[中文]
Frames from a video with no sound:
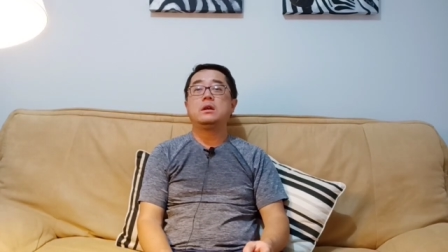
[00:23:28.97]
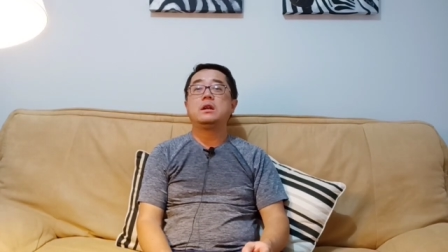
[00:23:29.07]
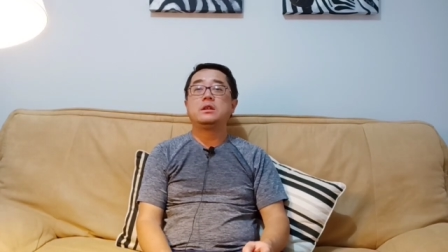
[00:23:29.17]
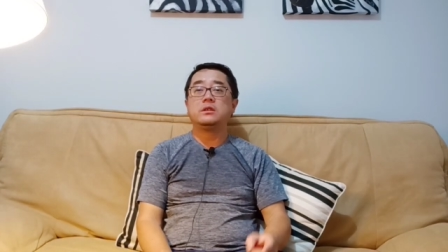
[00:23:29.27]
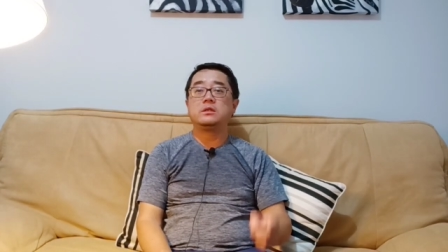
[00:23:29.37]

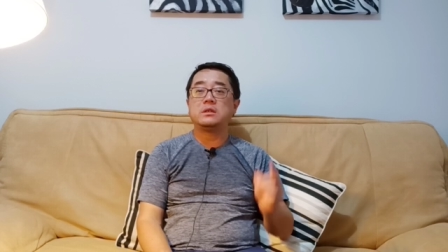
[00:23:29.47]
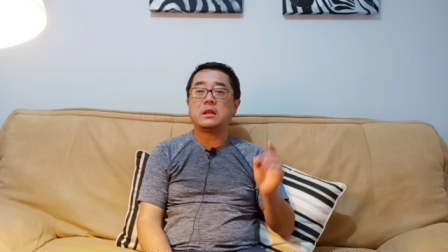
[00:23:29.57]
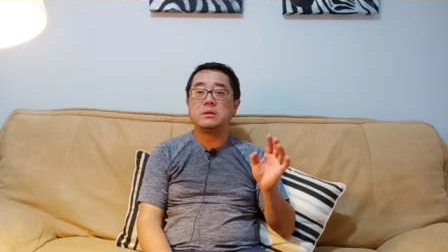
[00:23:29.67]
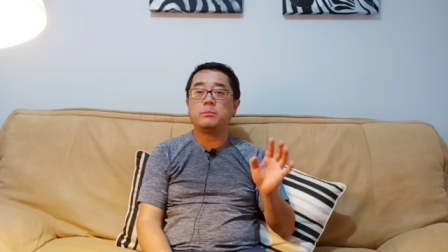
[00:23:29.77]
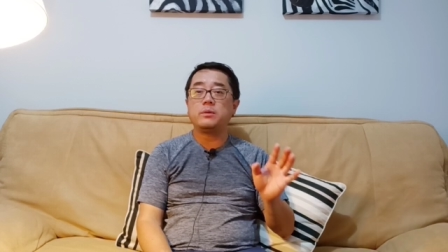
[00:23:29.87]
你是让
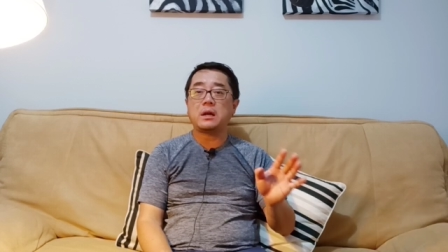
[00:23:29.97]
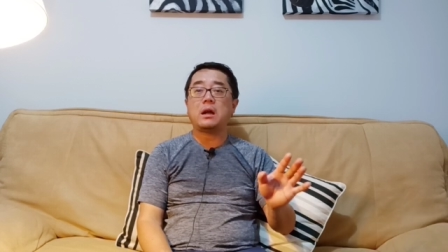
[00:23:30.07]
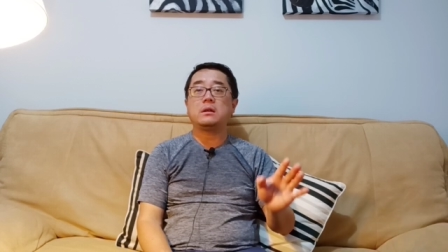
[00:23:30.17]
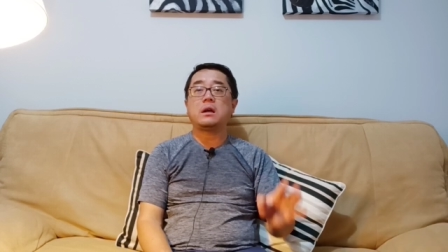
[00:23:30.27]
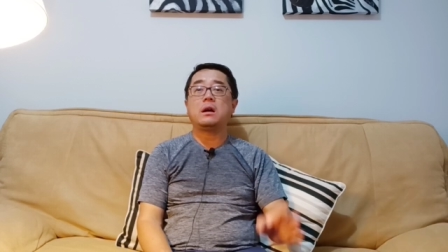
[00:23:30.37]
人不
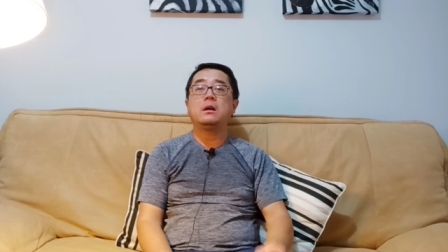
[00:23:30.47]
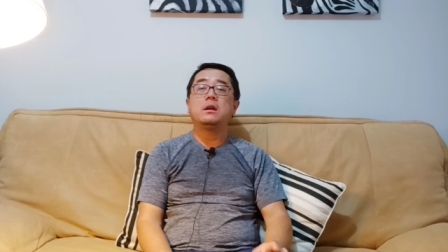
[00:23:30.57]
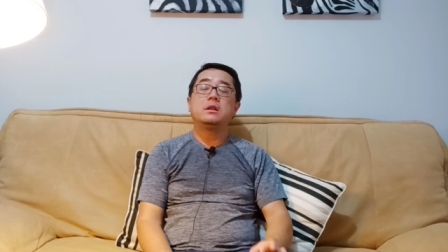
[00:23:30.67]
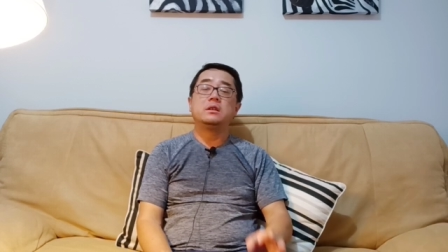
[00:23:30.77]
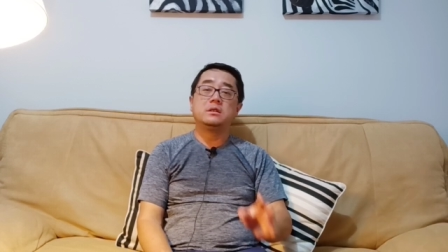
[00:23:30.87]
敢它，
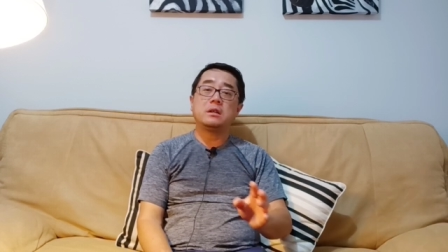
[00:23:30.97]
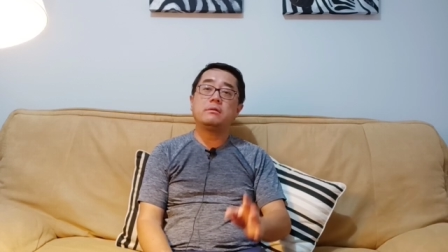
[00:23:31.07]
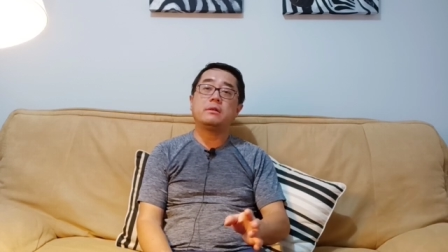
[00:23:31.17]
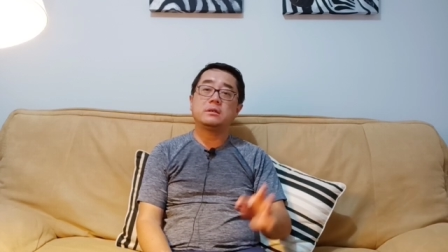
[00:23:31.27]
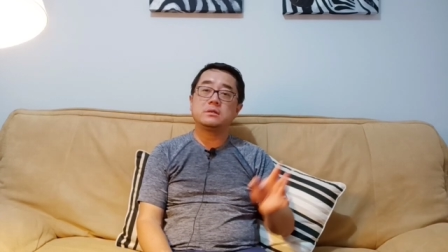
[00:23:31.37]
你相
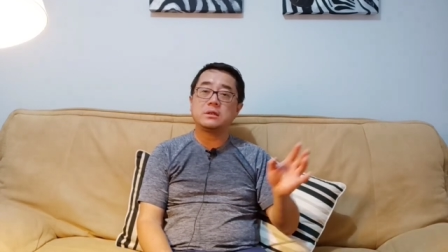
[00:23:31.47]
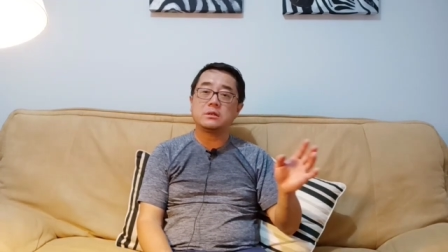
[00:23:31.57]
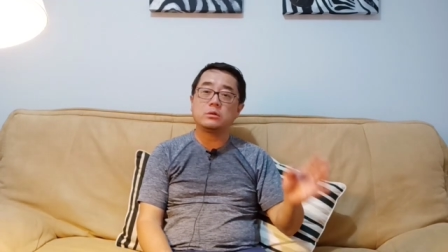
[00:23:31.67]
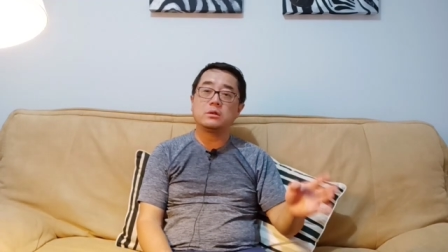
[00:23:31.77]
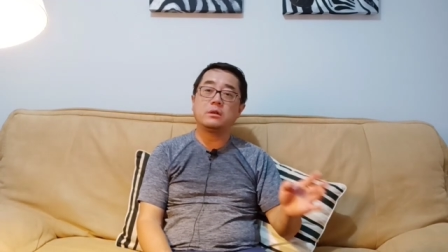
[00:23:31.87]
反是在
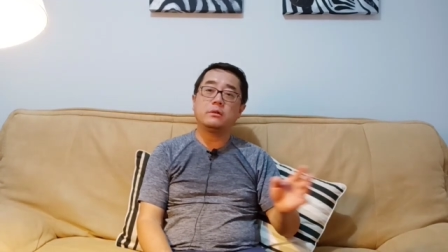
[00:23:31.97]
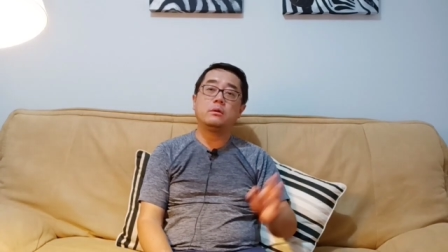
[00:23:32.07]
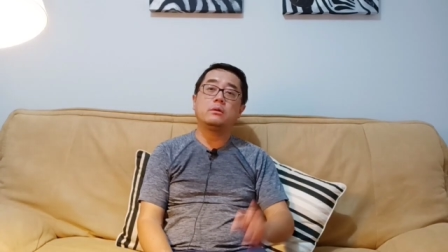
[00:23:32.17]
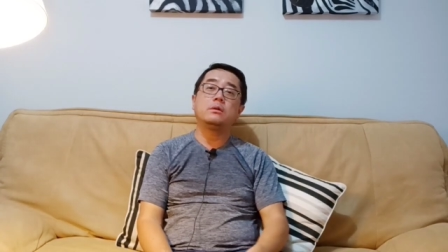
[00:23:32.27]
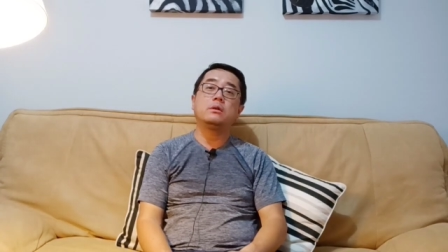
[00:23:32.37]
做一个
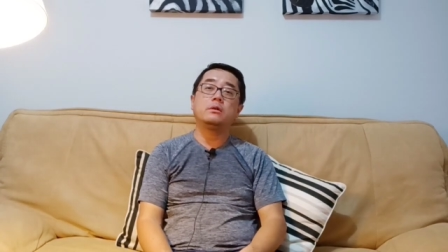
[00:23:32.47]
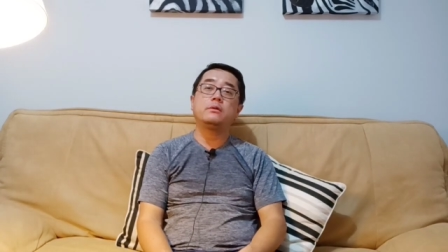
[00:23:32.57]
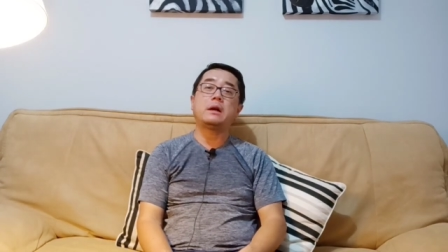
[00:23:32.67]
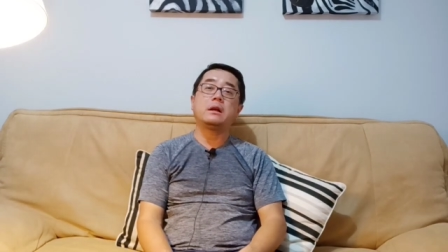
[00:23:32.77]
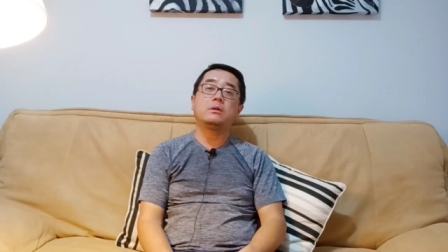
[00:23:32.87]
呃
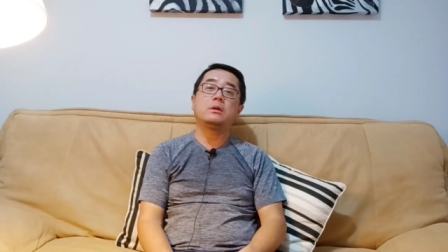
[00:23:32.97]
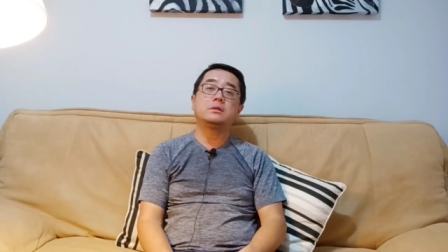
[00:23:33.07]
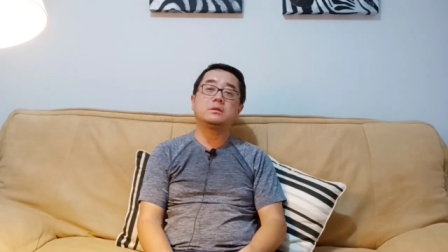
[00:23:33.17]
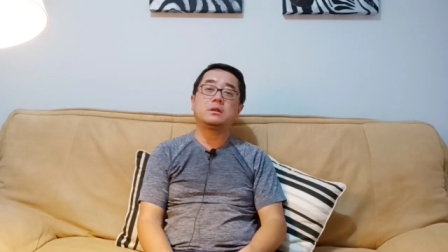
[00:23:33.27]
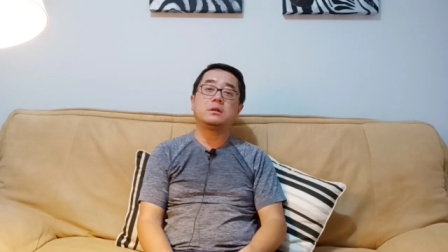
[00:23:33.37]
反过来的
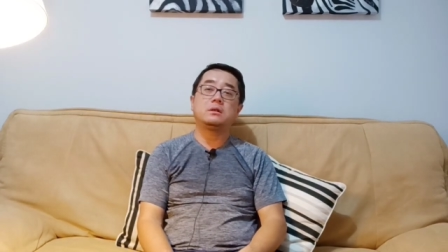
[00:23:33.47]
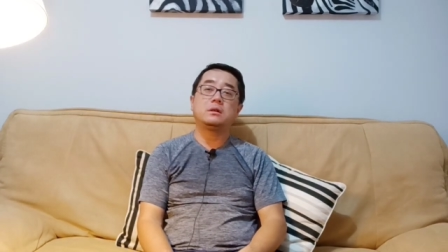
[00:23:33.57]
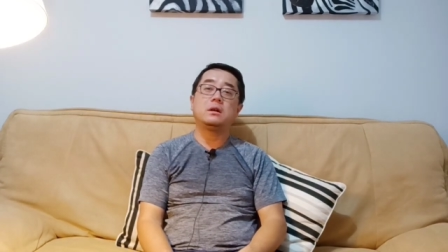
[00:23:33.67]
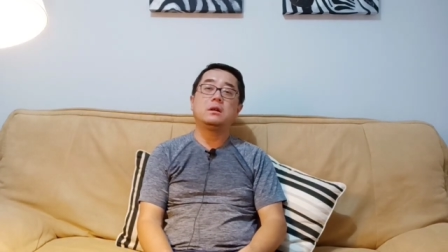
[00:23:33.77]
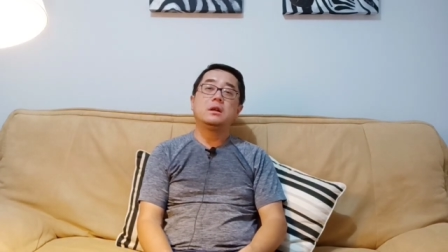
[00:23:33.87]
事儿啊。